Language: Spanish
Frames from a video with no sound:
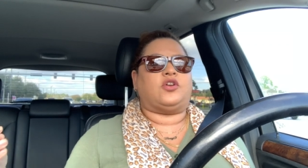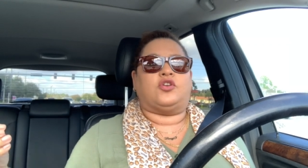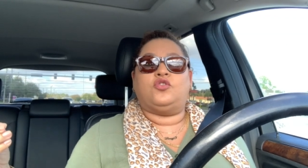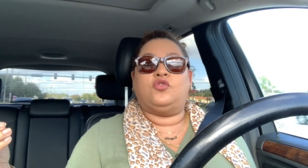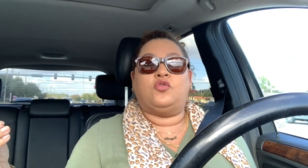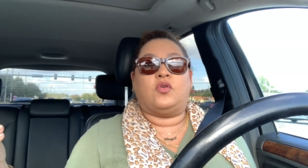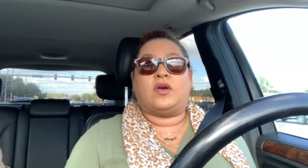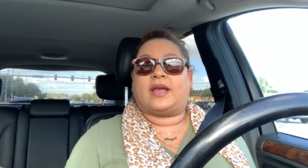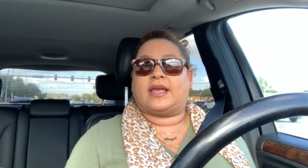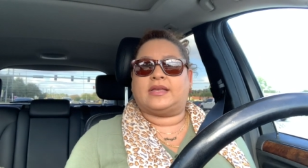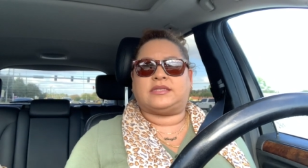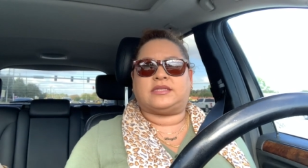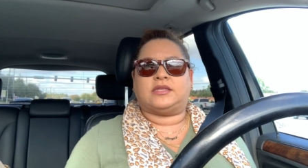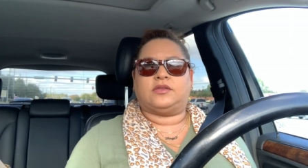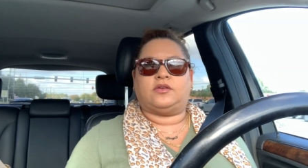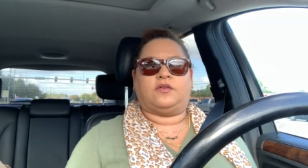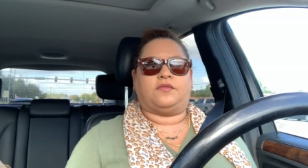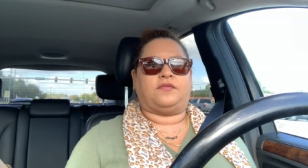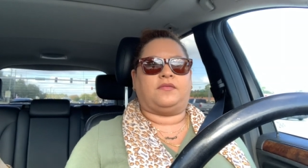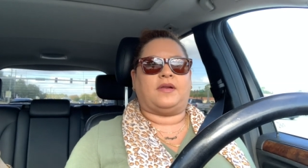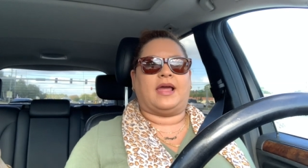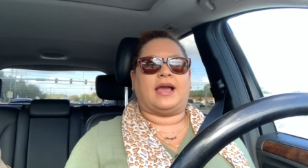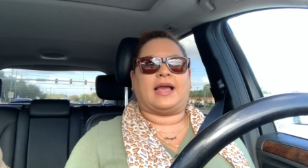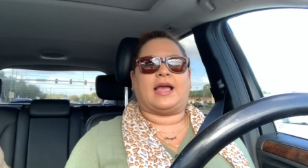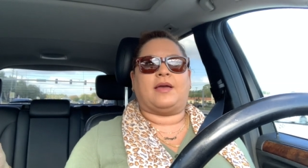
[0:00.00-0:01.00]
Yo nunca he sido
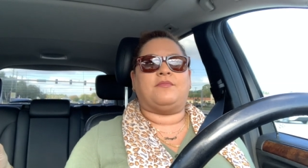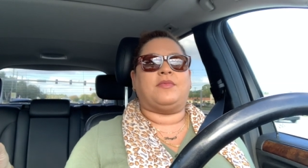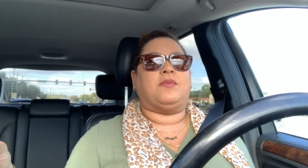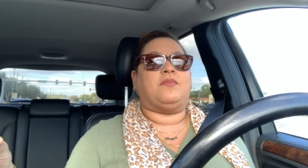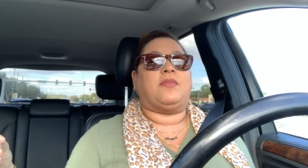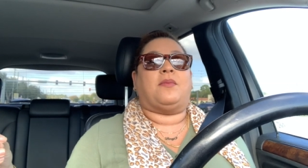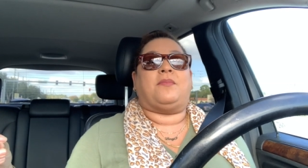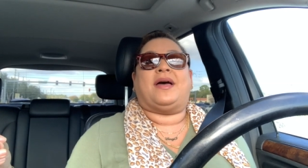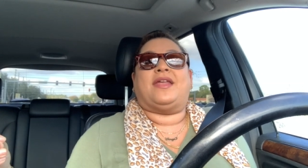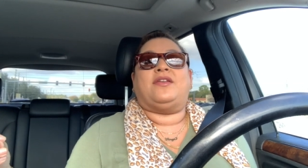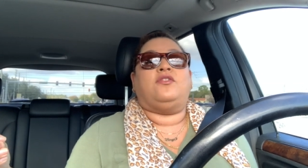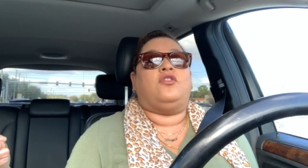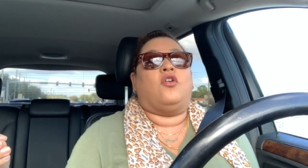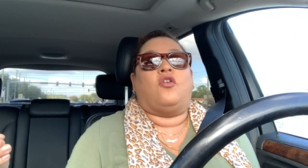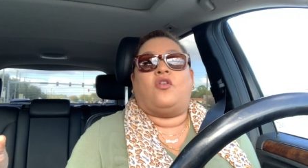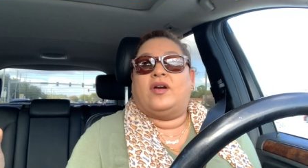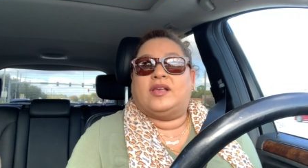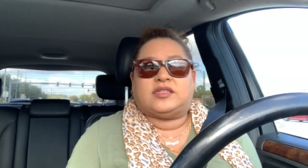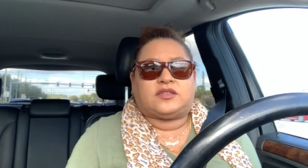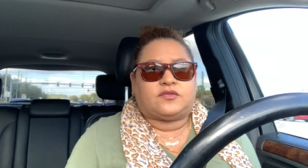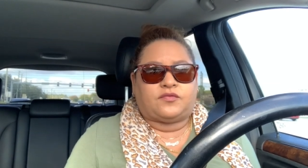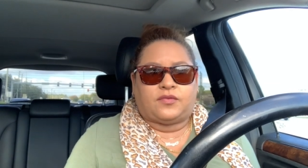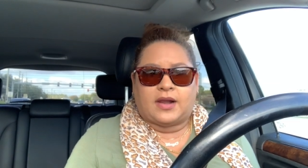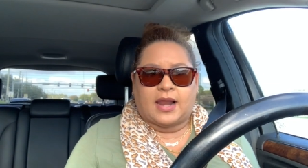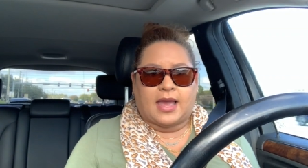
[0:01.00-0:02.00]
flaca, mi mamá no
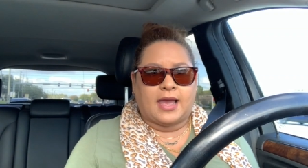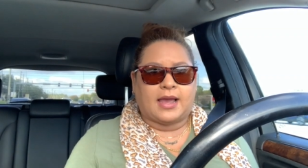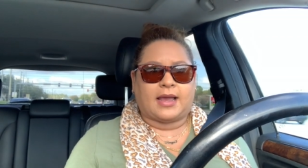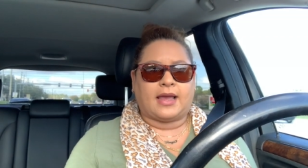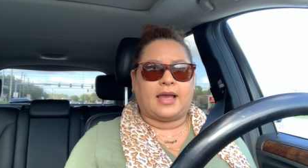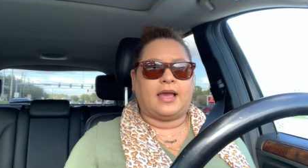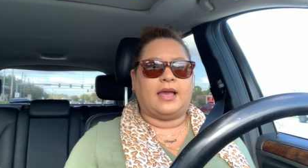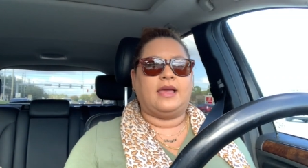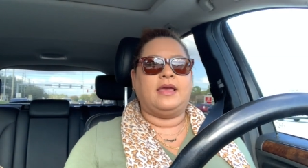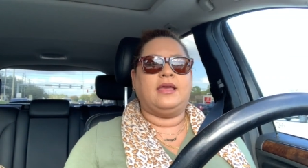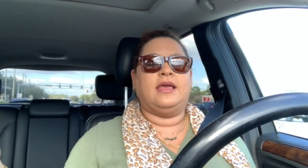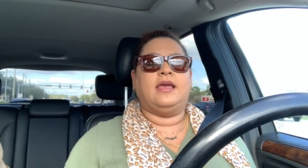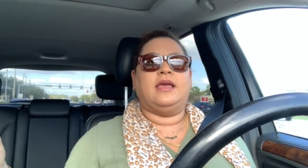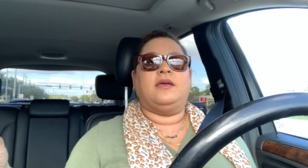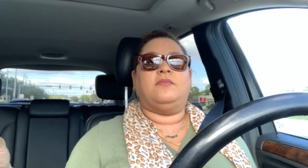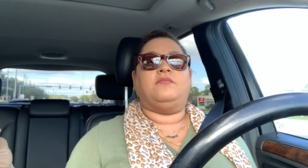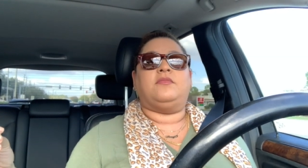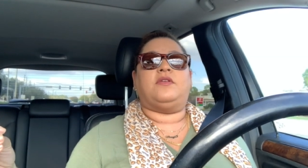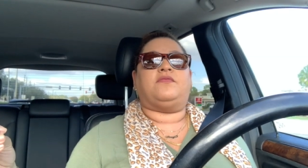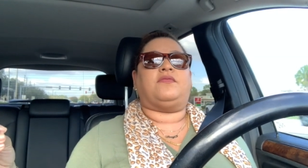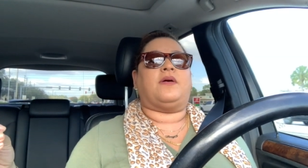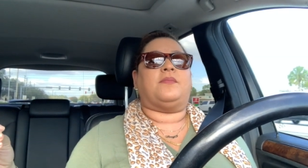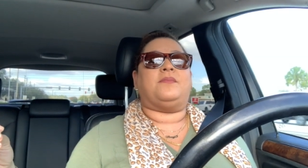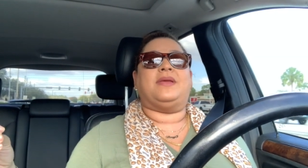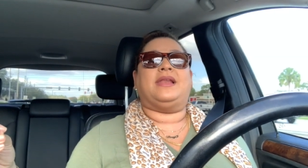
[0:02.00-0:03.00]
es flaca,
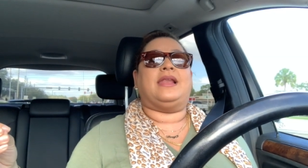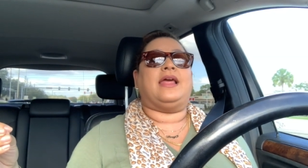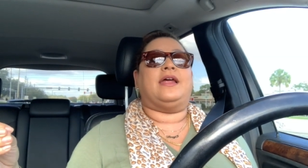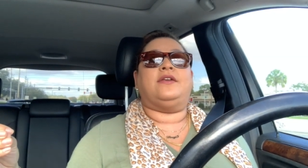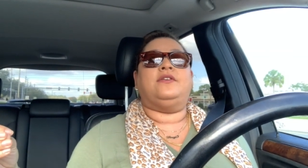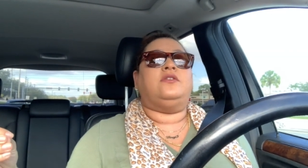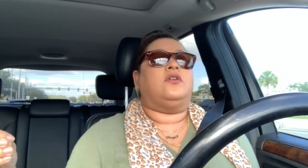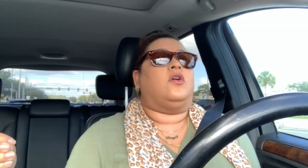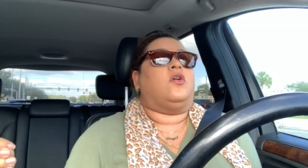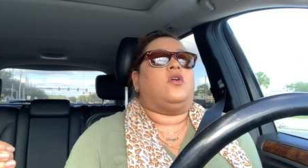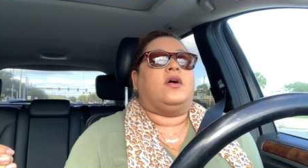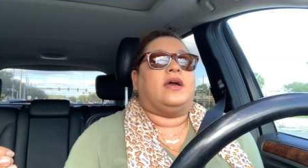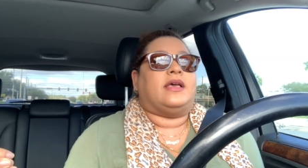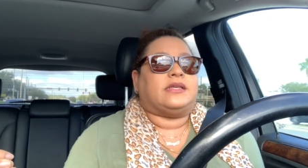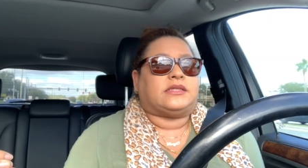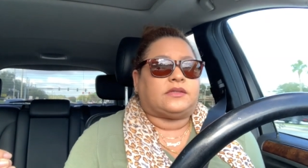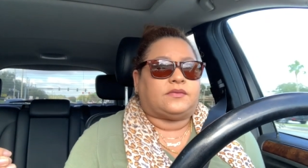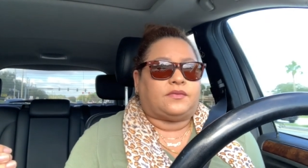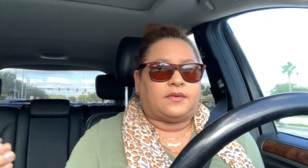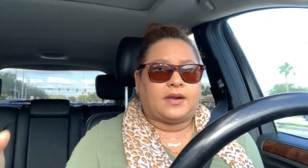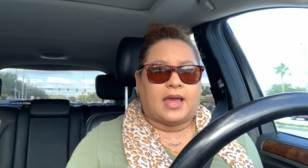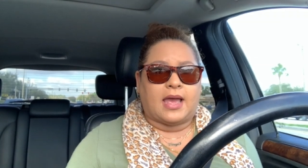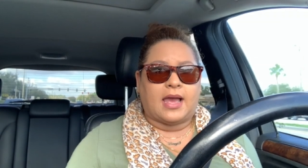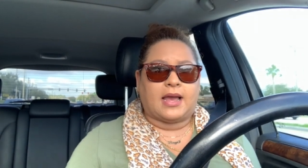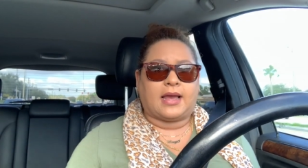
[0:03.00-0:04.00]
mi familia no
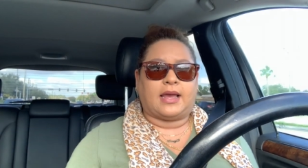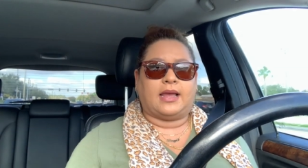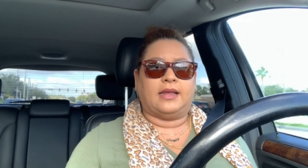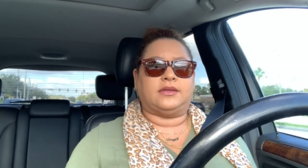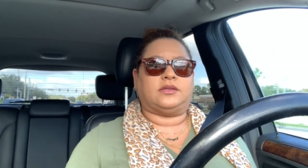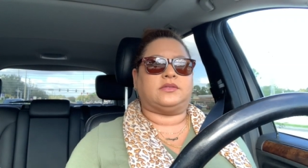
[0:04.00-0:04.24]
es flaca.